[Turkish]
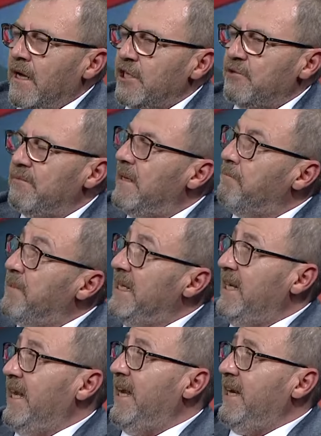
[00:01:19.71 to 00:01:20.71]
şimdi
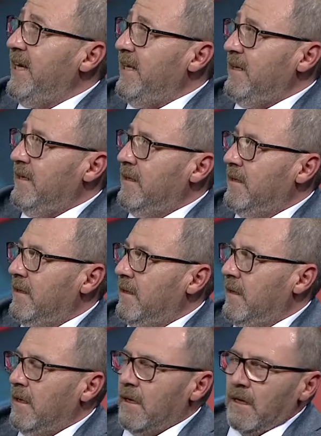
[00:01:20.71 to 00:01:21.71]
birilerinin
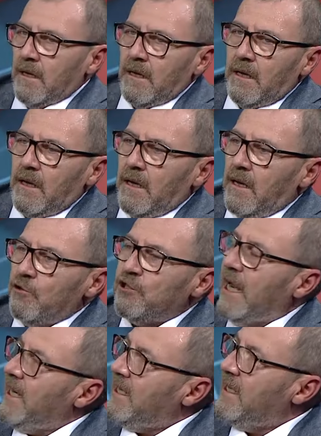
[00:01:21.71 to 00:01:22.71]
e,
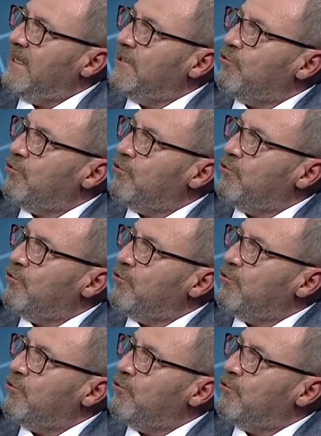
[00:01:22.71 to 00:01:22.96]
özellikle de